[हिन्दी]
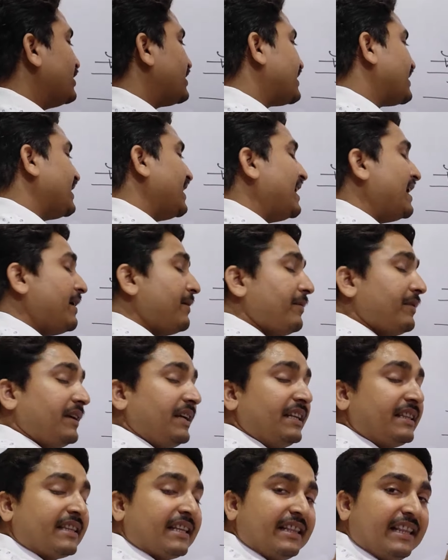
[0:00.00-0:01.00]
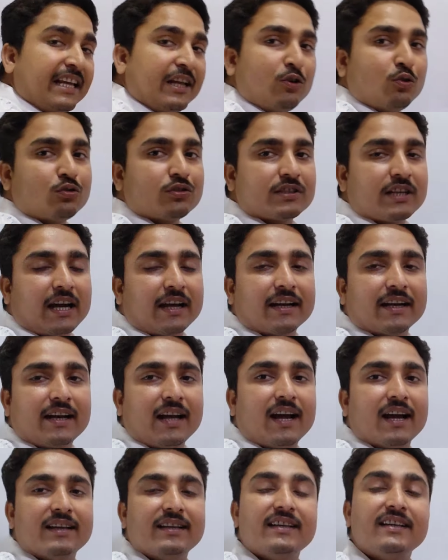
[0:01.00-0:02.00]
तो इसके इतने नुकसान
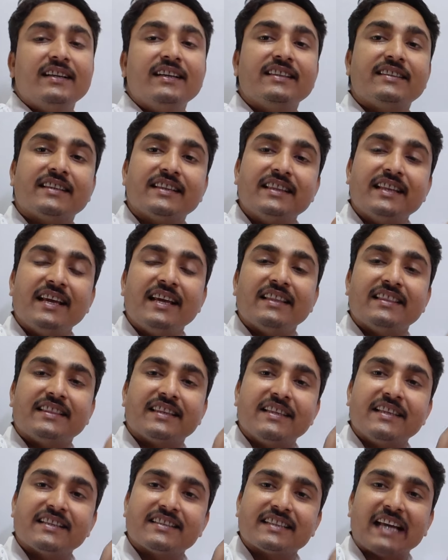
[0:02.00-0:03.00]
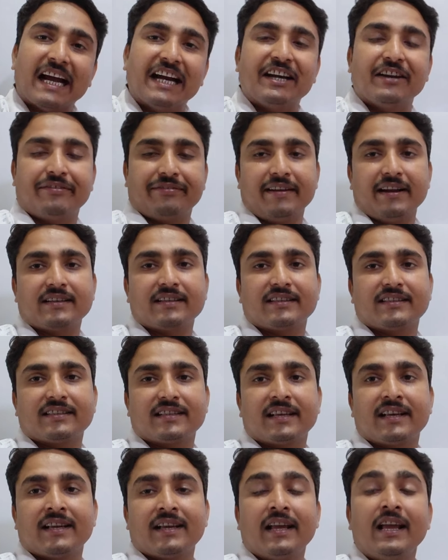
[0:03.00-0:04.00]
है ना इतने इतने साइड इफेक्ट
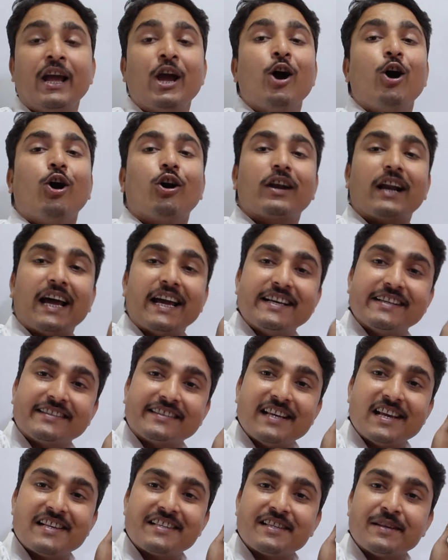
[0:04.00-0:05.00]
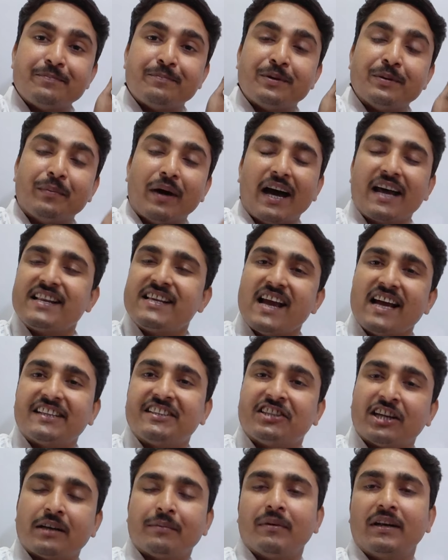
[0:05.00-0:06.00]
इसके हैं और ऐसी ऐसी
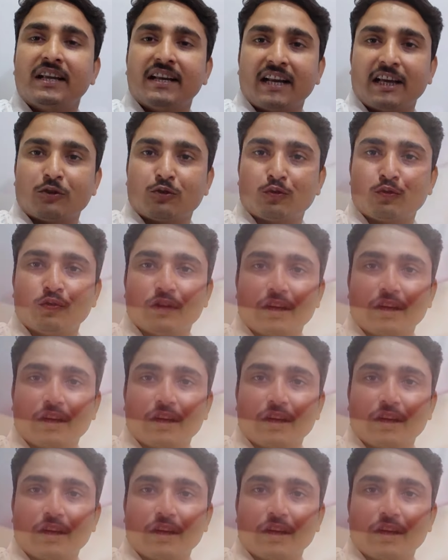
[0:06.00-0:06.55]
बीमारियां जन्म लेना